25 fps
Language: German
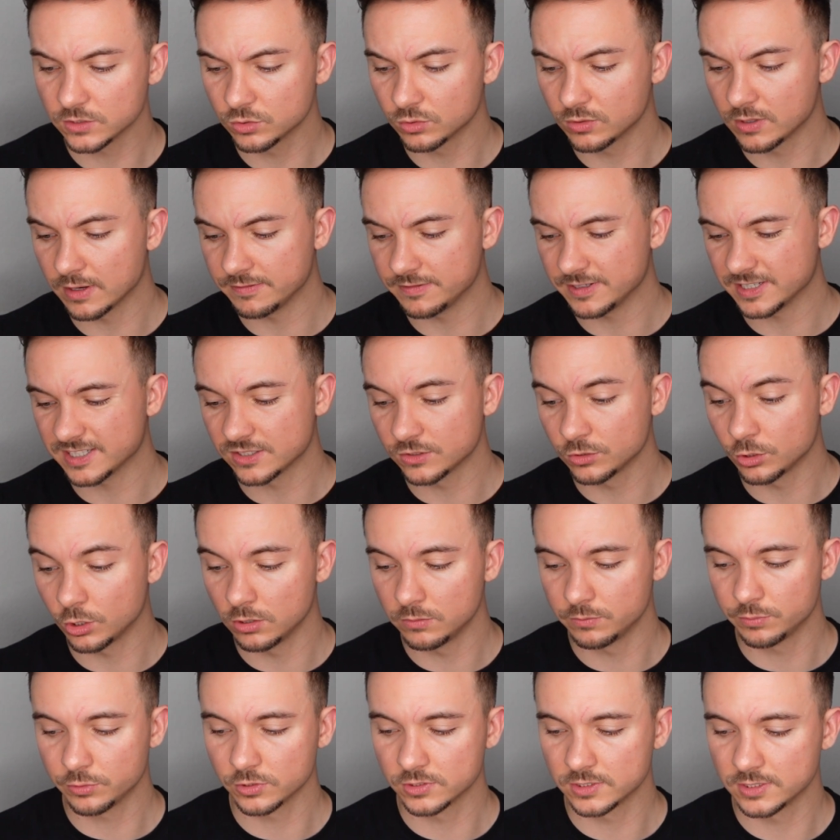sogar fast
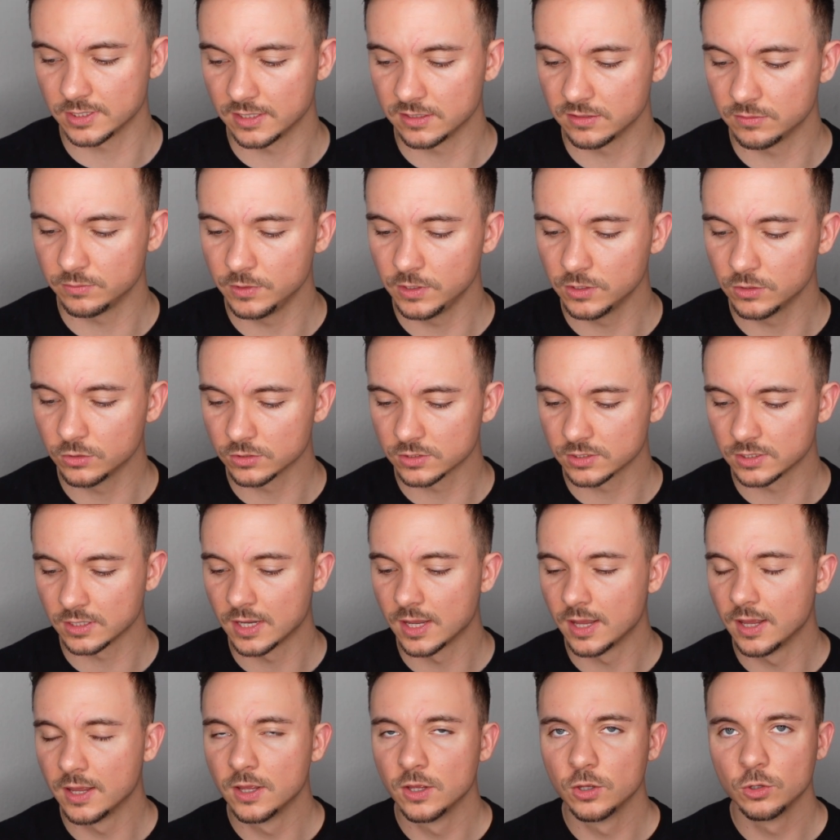9% minus,
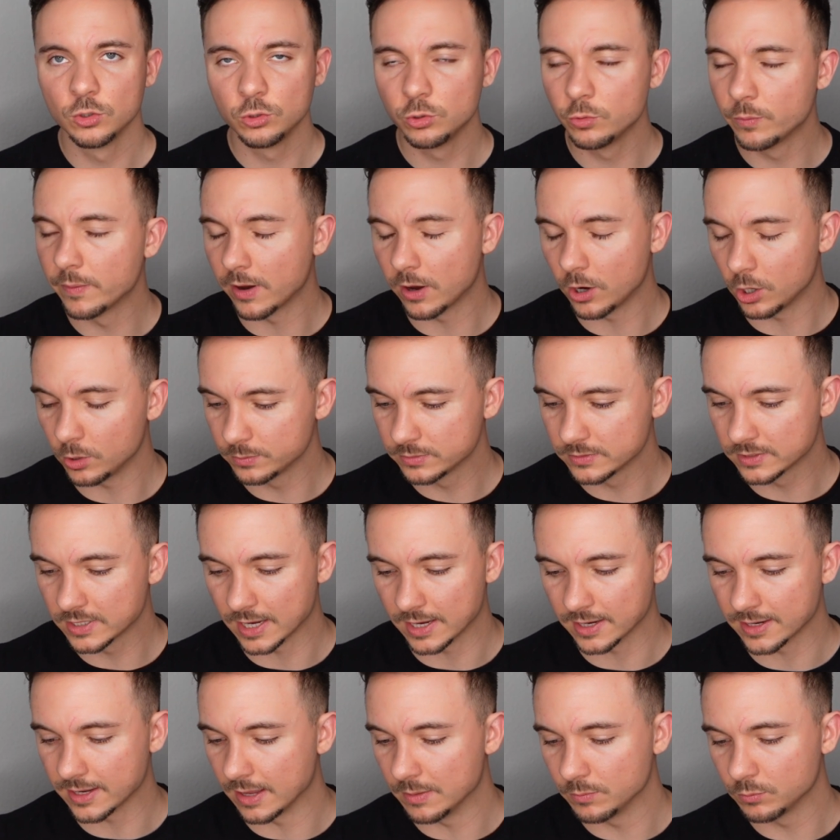überhaupt
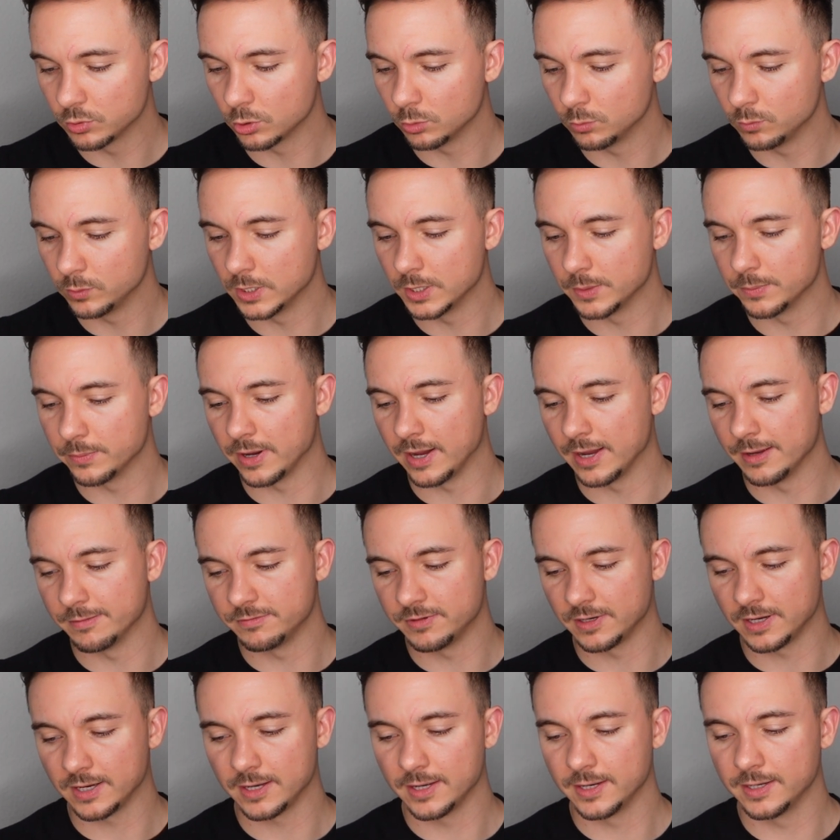gar kein Problem,
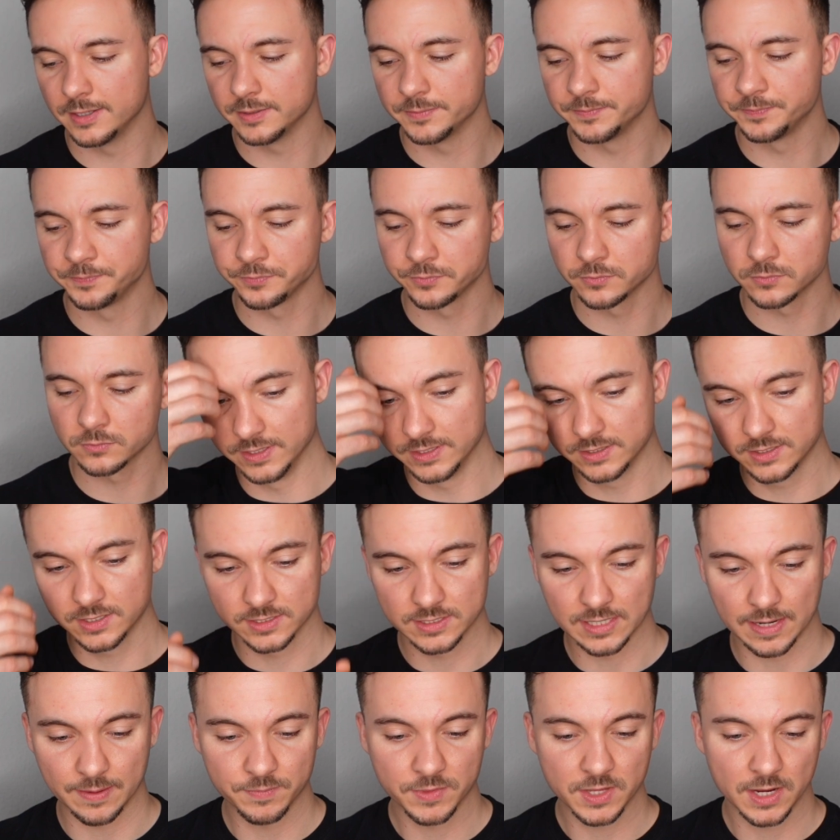einfach halten.
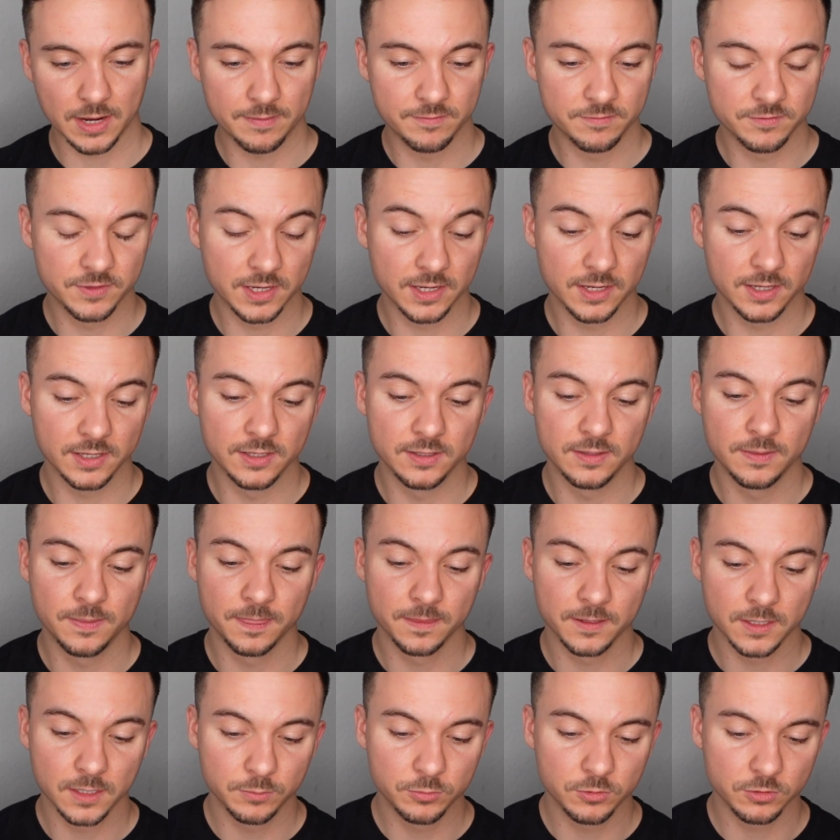Insgesamt haben wir in
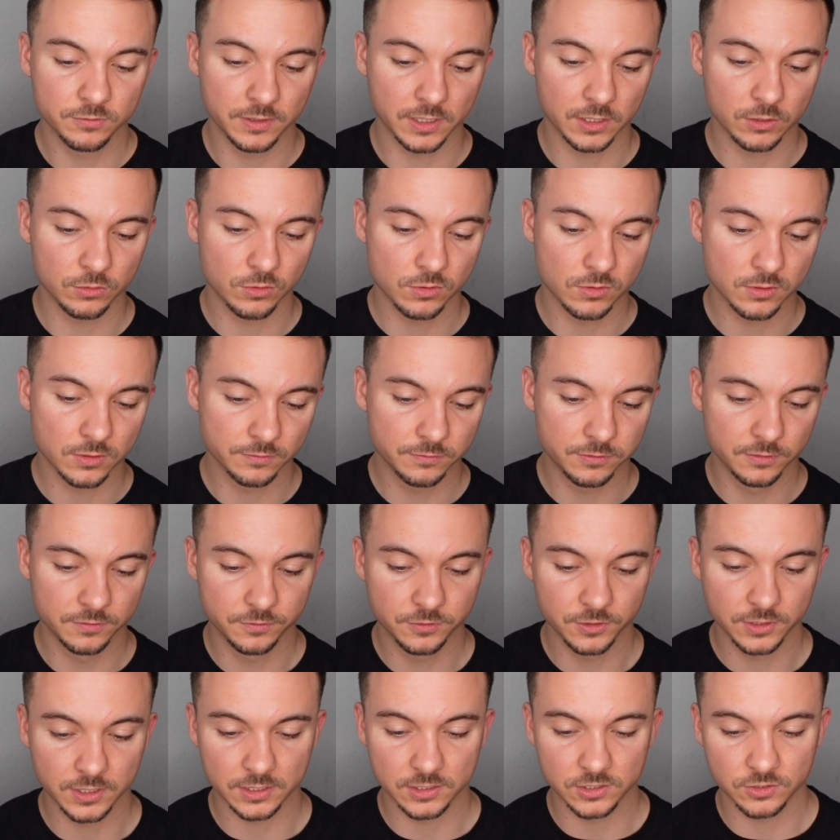Kryptowährungen
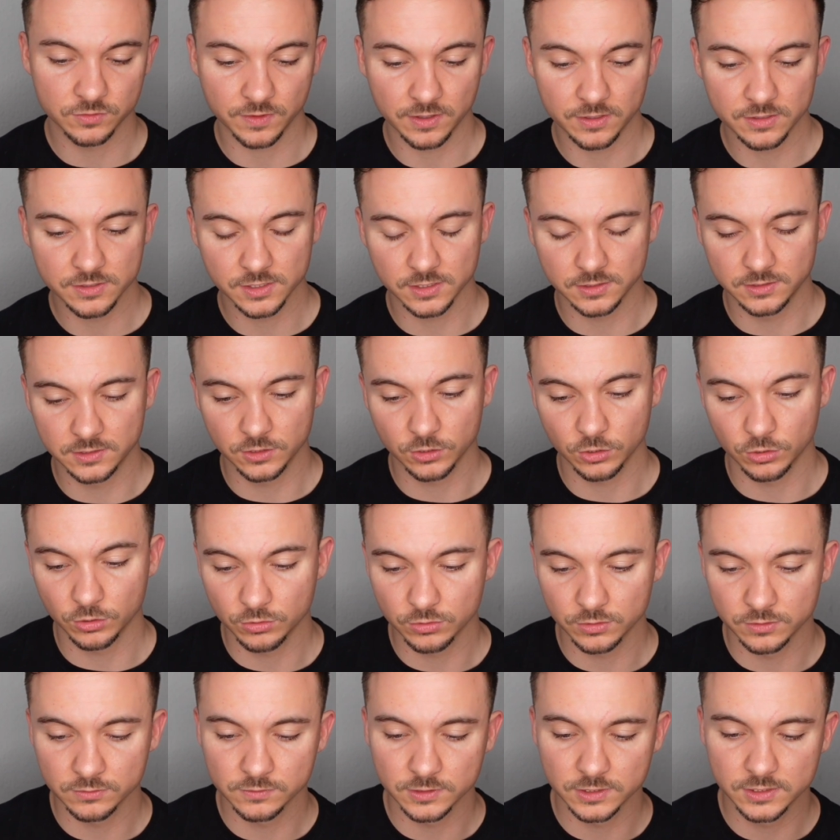562
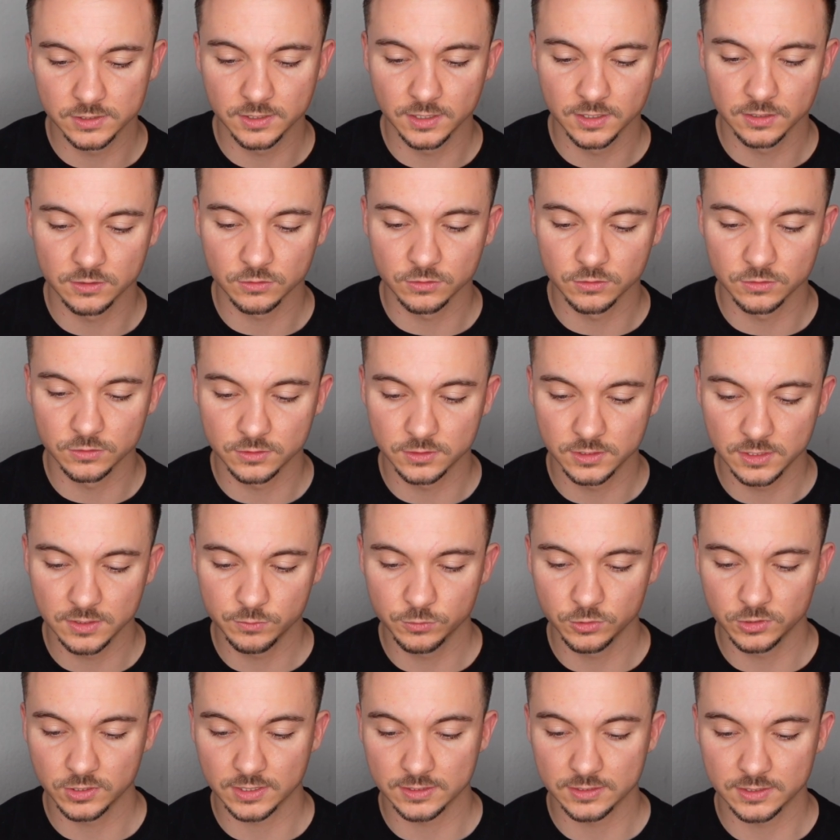Euro investiert und
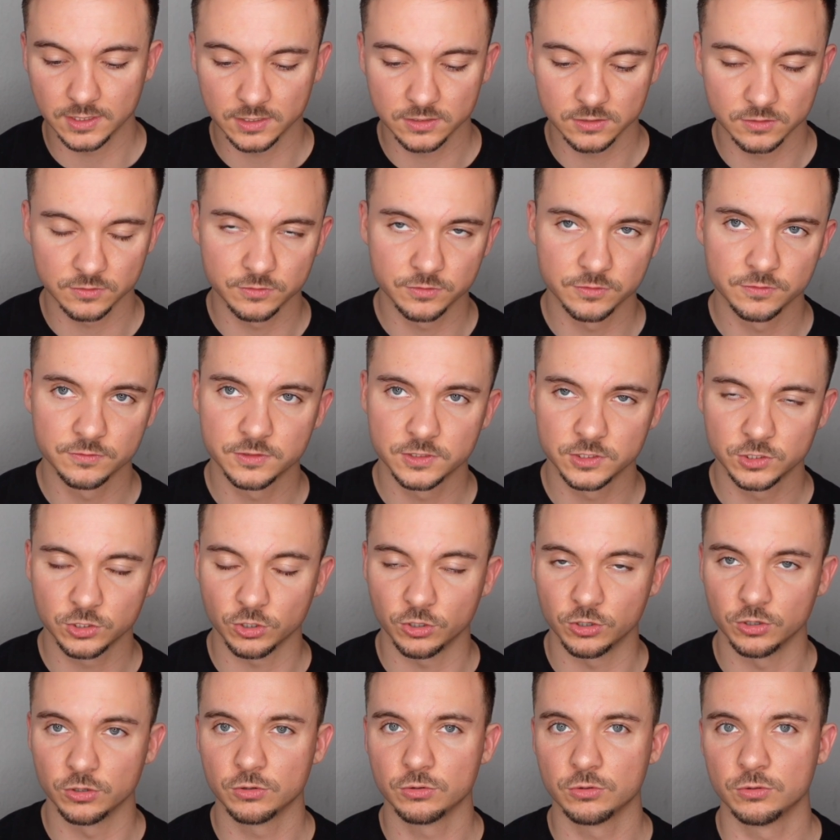756
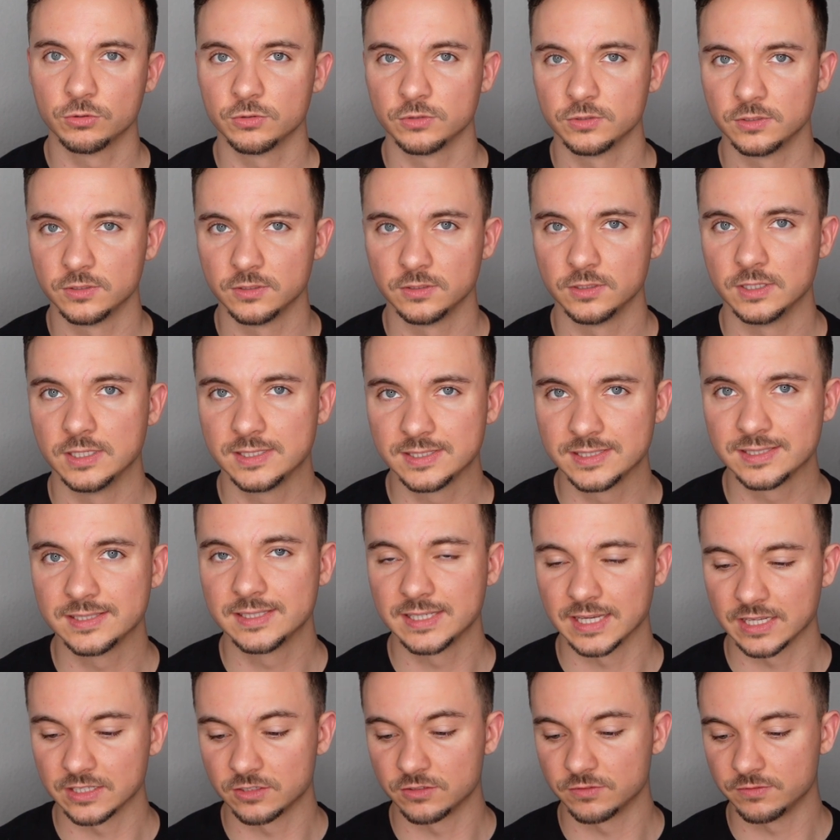Euro ist es
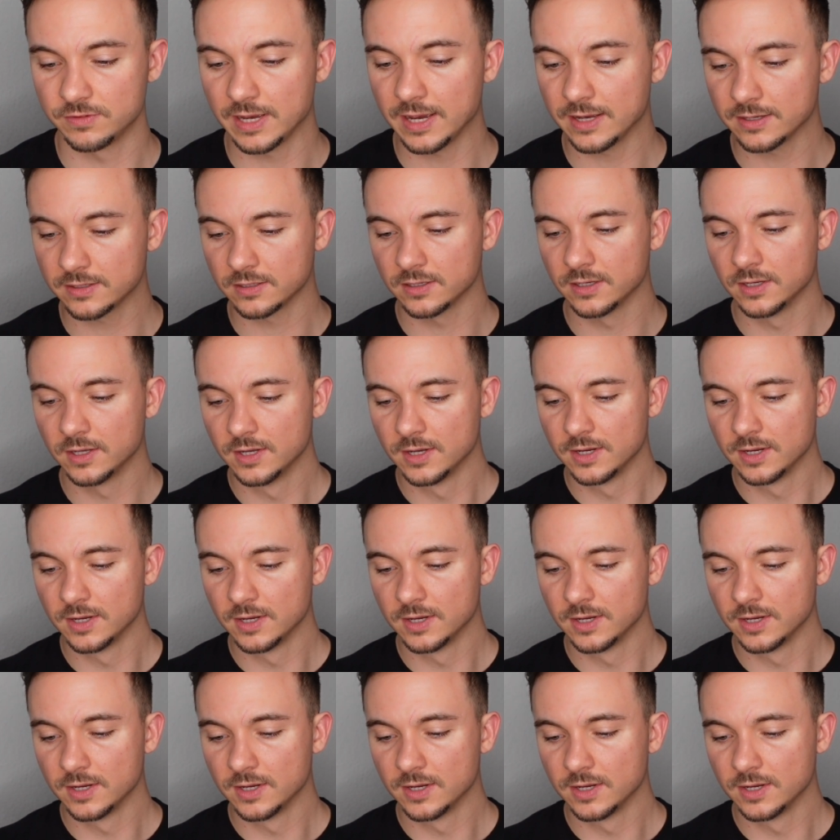jetzt wert.